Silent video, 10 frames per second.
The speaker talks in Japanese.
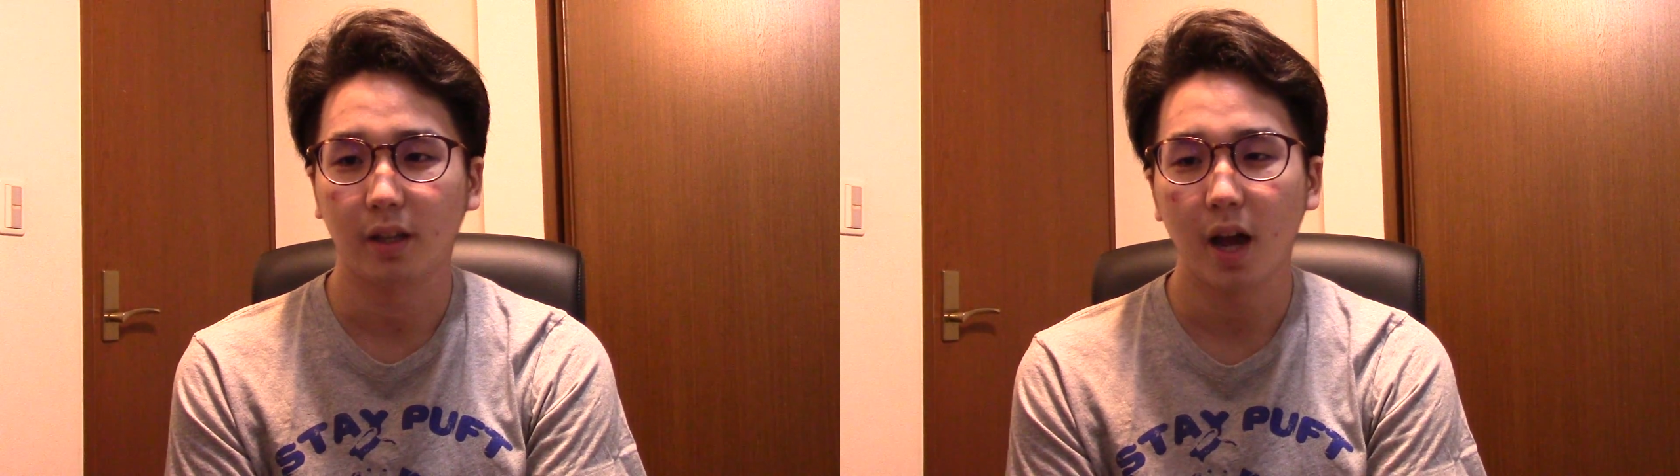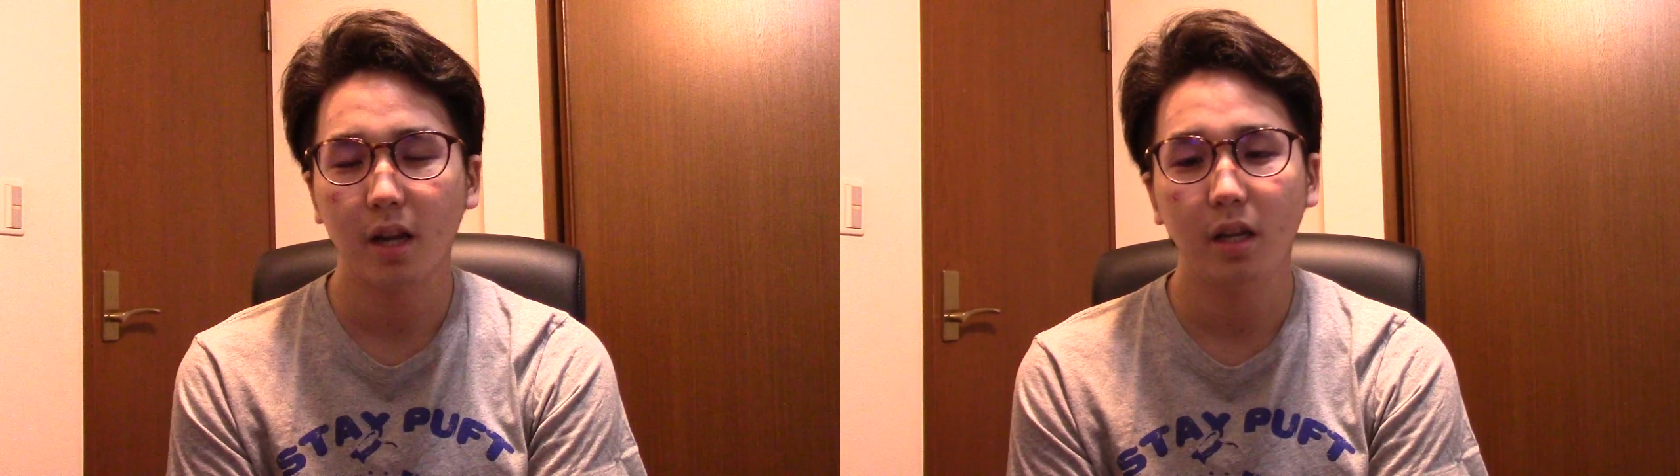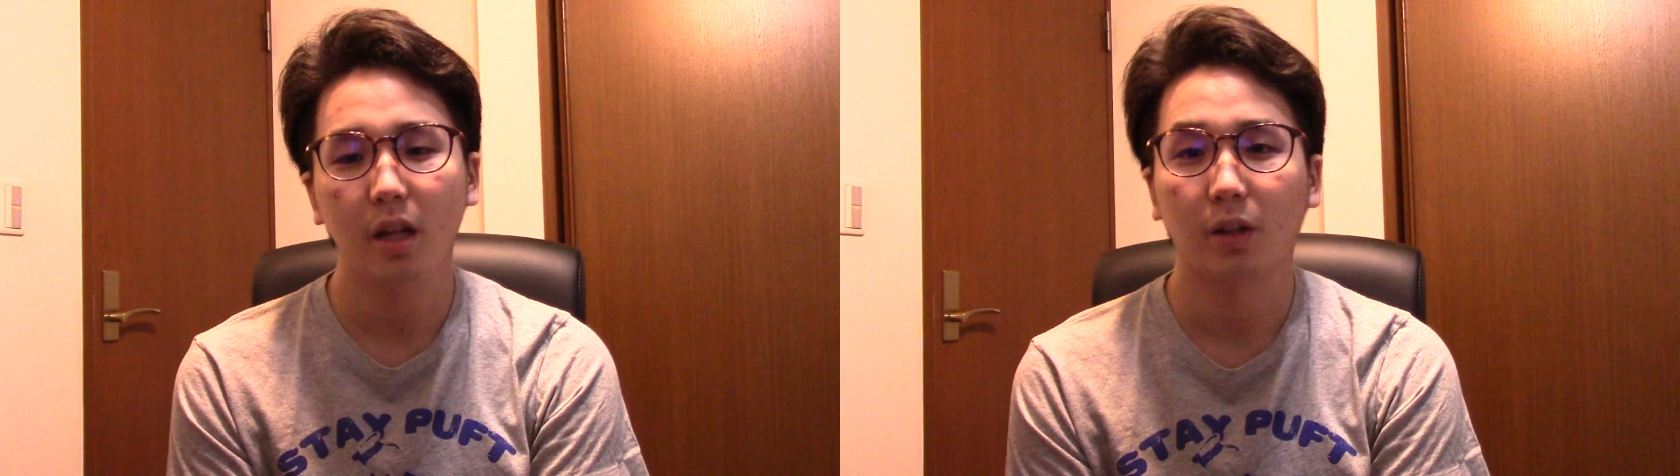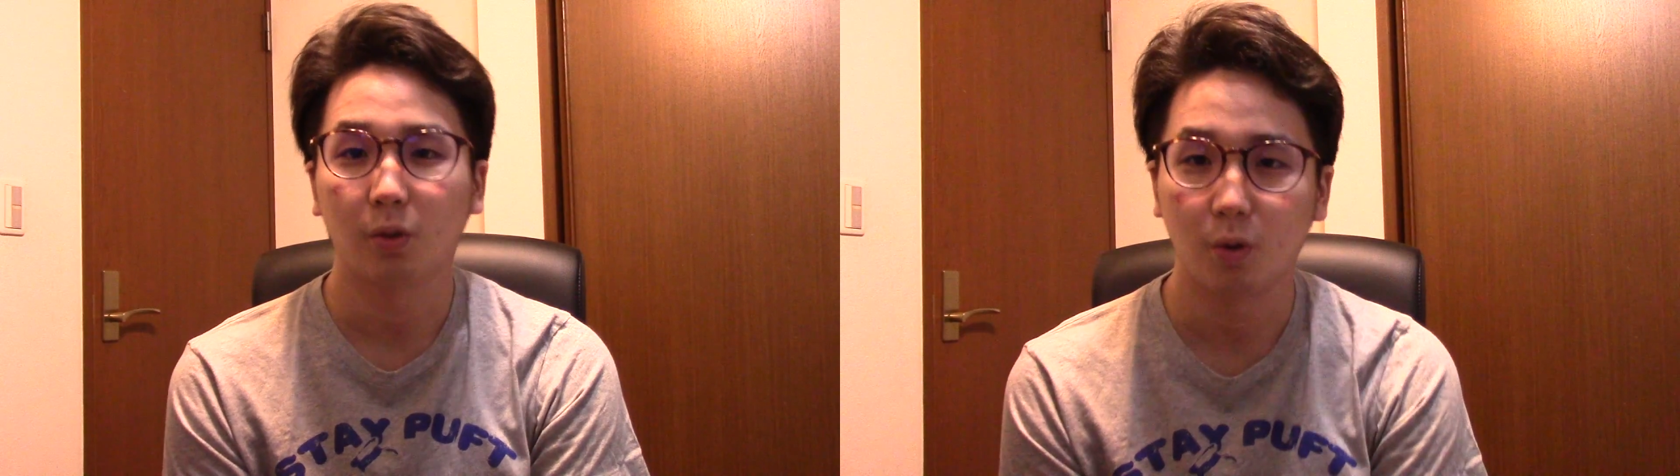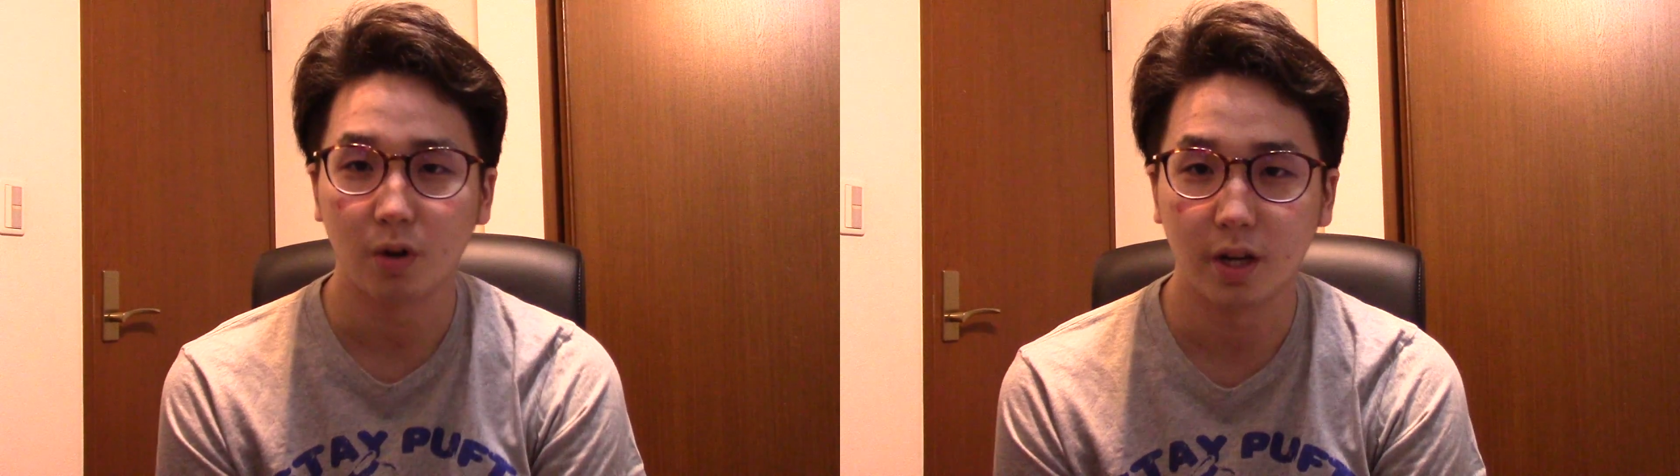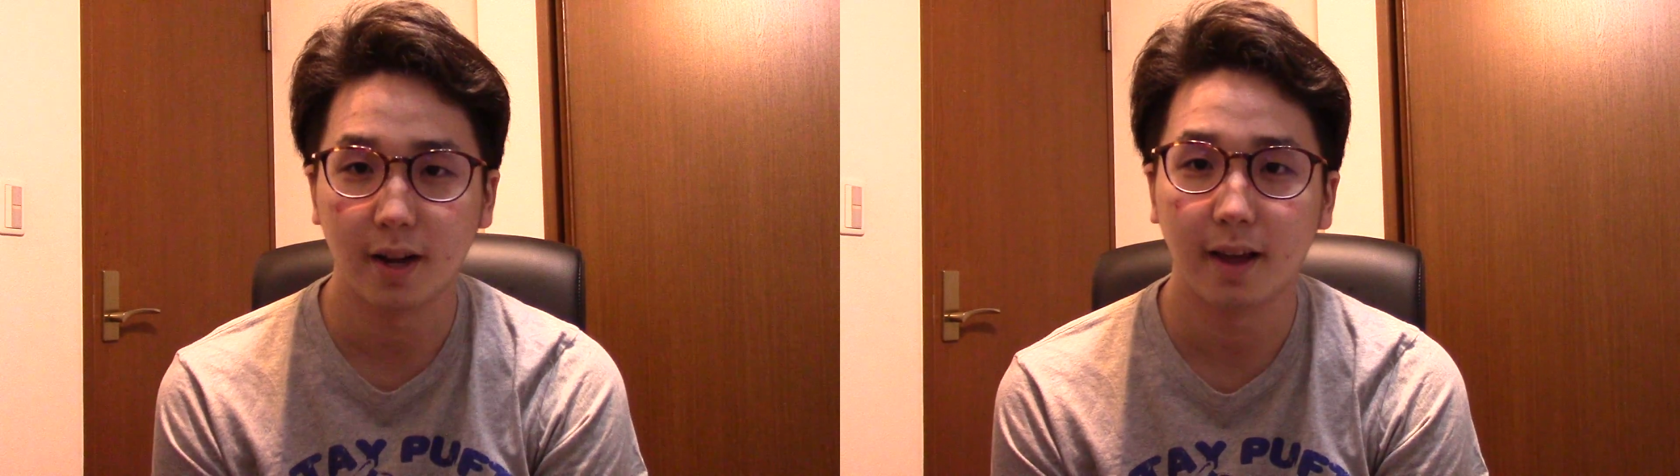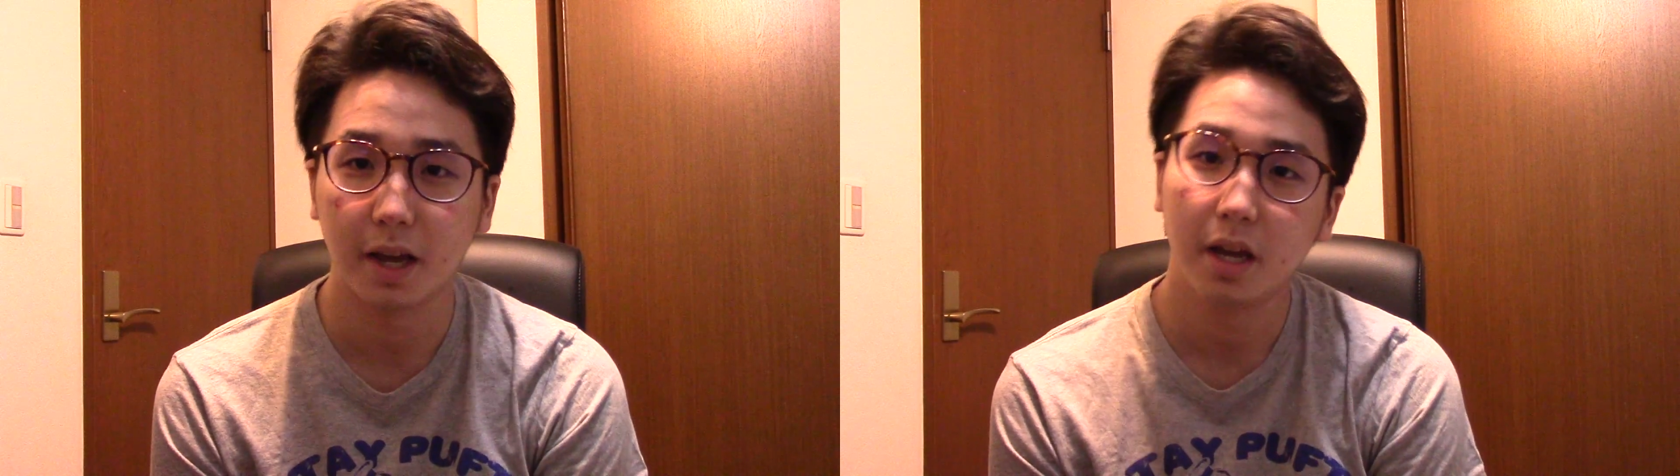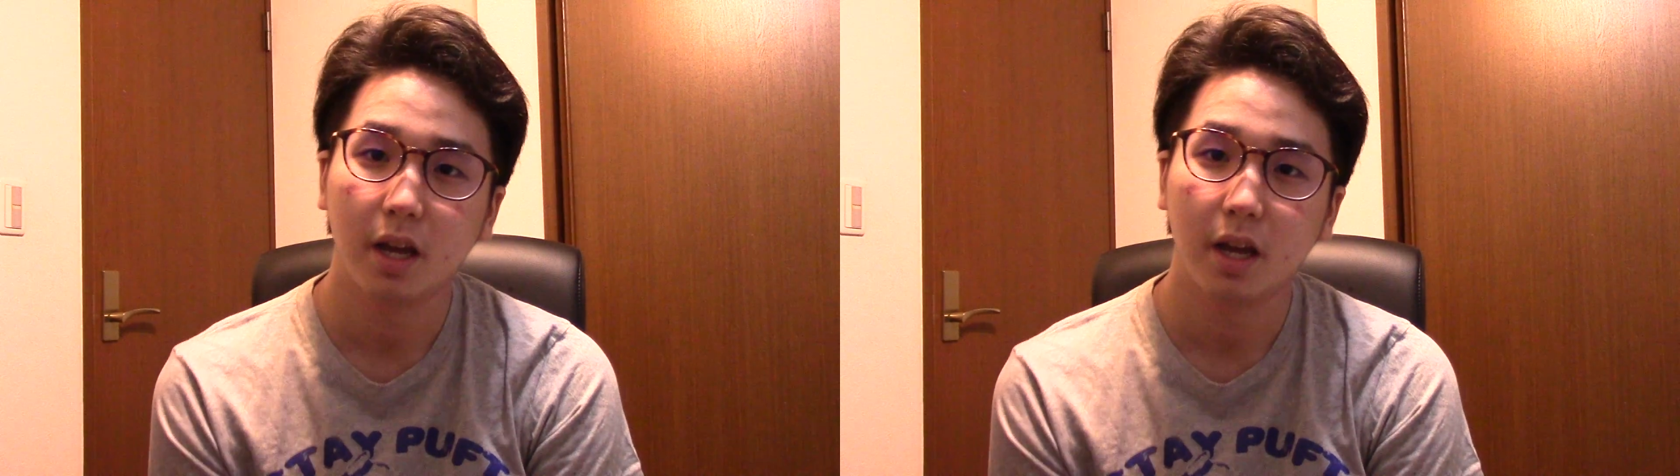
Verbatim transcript: 第2弾の方にね